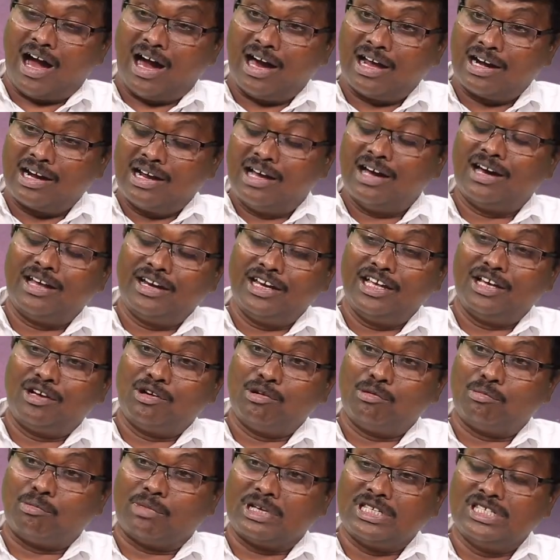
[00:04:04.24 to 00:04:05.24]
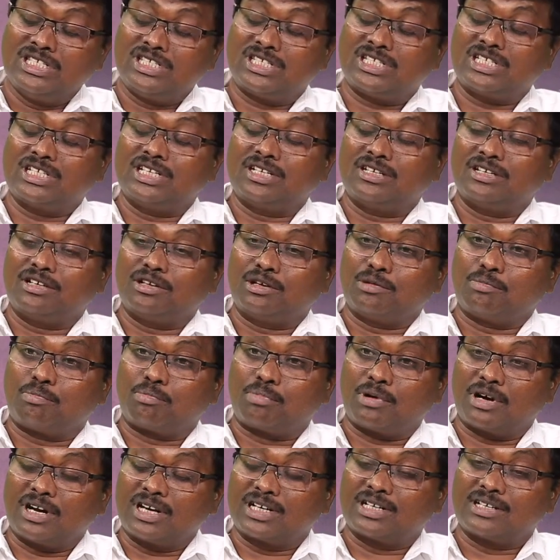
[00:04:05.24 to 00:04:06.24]
ఆర్గానిక్ మంచి
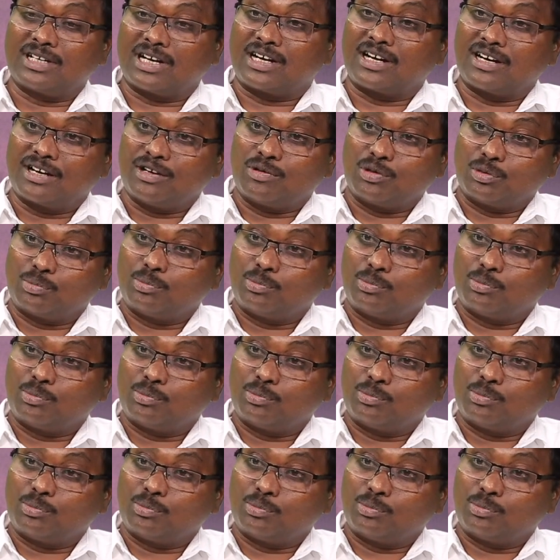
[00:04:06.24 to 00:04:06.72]
ప్రొడక్ట్ అక్కడ